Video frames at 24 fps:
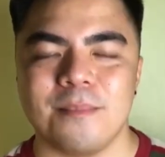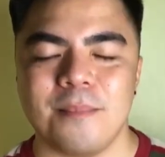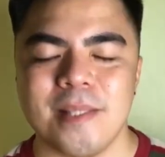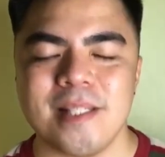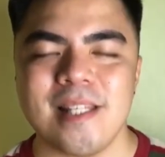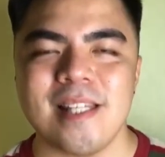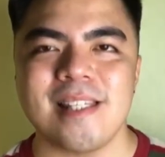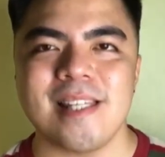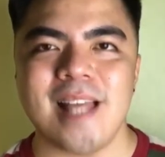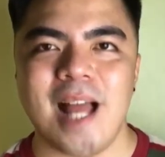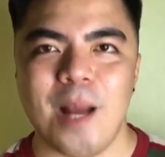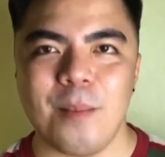
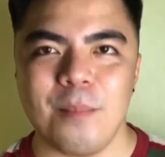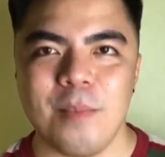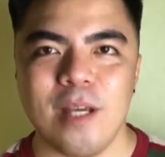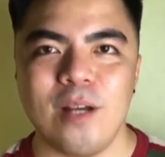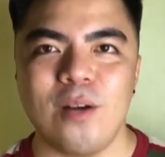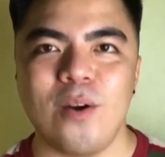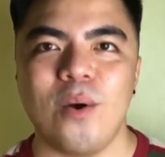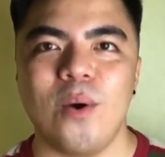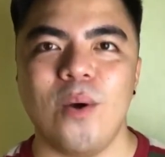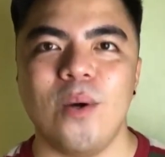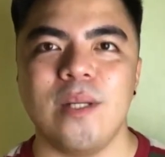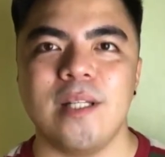Masasabi
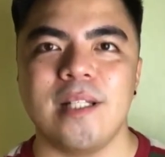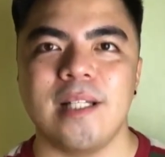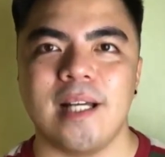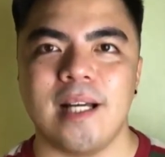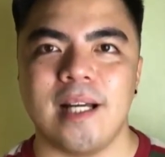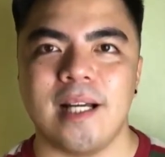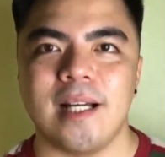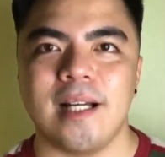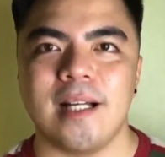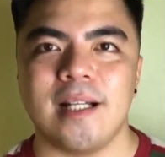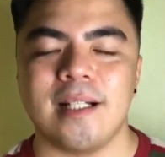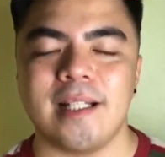ko
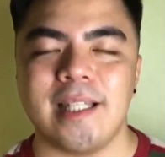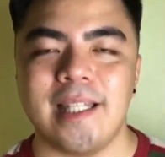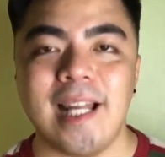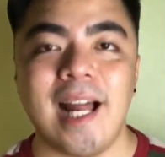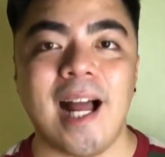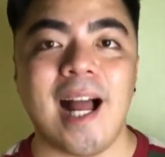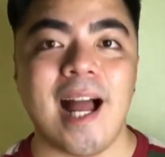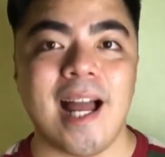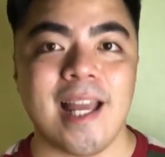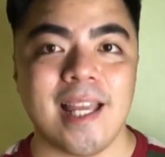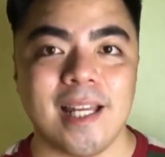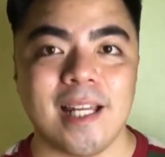na
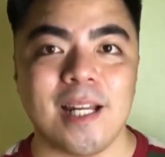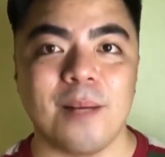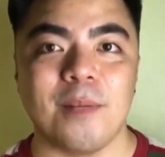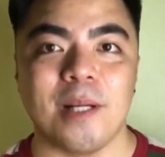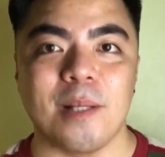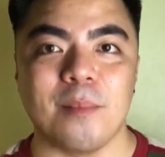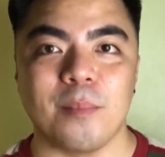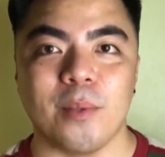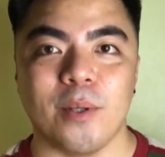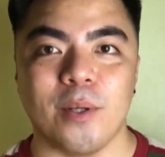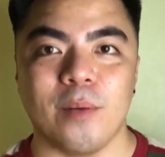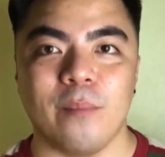kinakaya
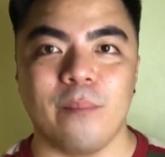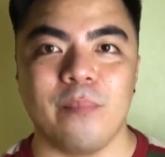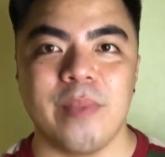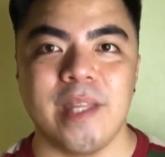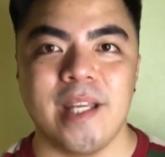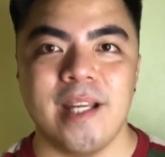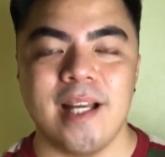naman po.